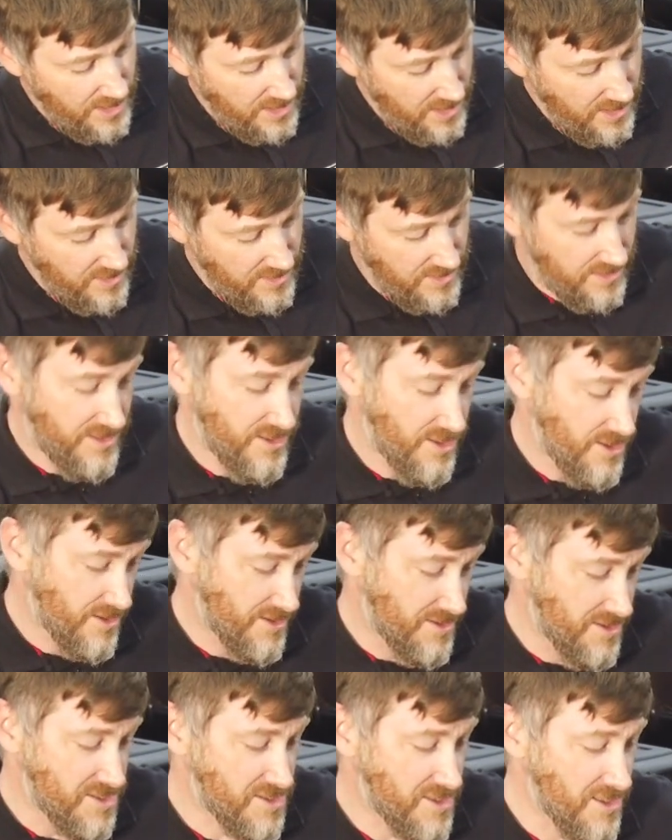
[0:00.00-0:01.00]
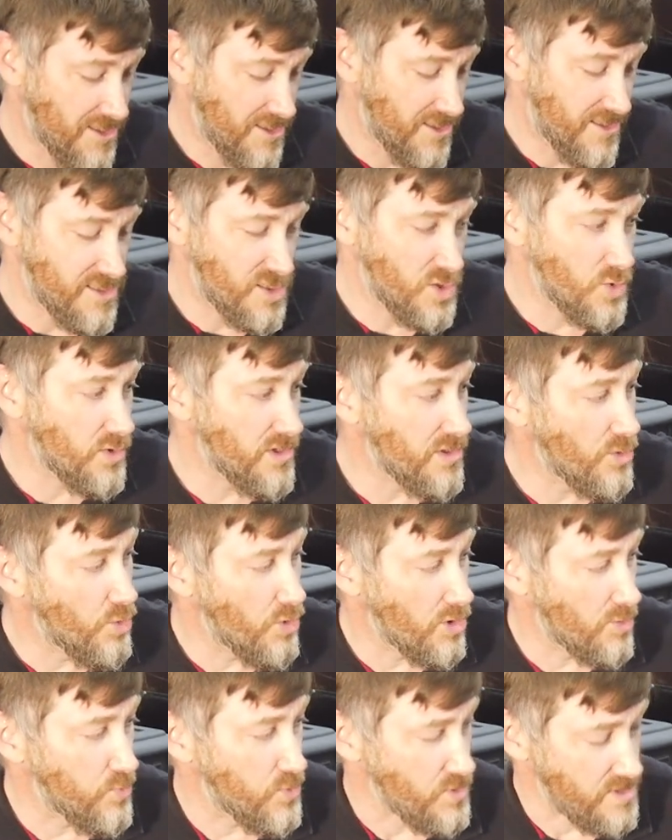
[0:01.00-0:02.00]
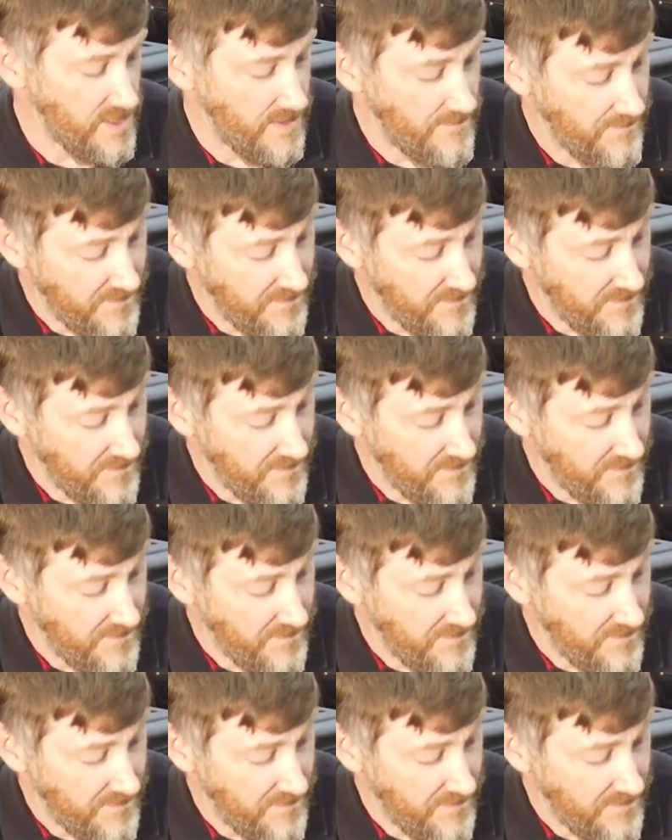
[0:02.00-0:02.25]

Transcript: и не, несколько раздутый корпус.